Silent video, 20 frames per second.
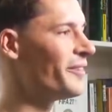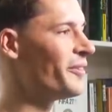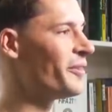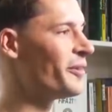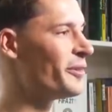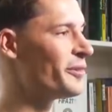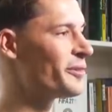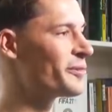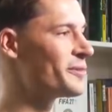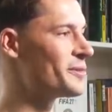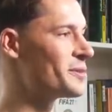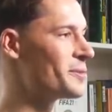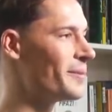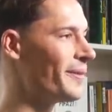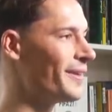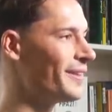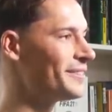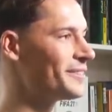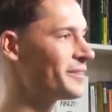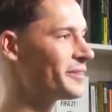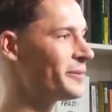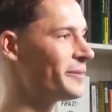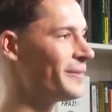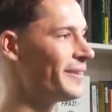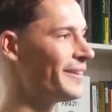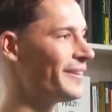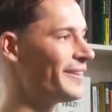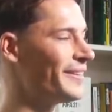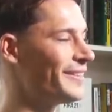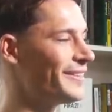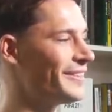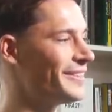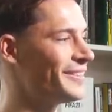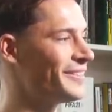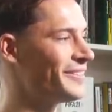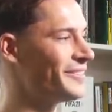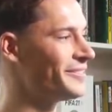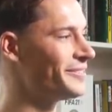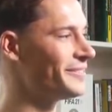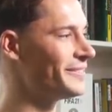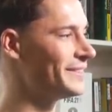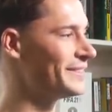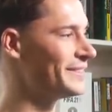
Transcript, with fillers: auch oft einen Spaß drüber. Ähm,